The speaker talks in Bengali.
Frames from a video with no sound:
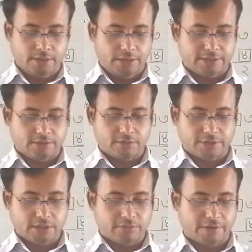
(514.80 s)
এটা
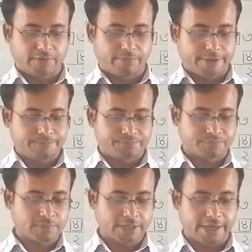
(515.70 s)
অঙ্কটা করে ফেলবে
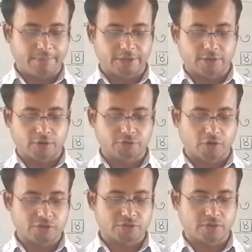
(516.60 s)
এবার দেখো
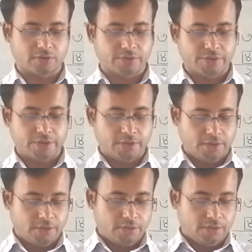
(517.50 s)
দশ নং
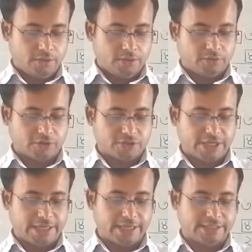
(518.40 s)
দশ
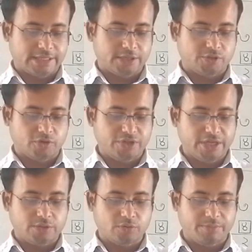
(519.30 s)
নয় কি আছে যদি
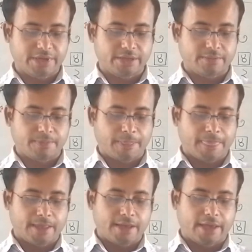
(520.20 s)
তুমি
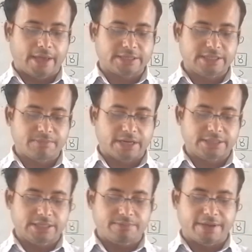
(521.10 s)
একটি
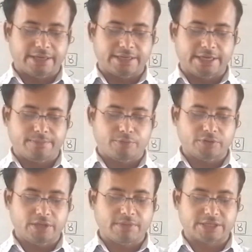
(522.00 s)
মাটির ব্যাংকে
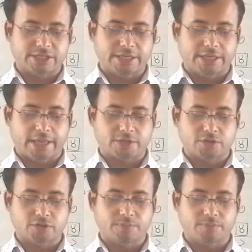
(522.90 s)
প্রতি মাসে একশত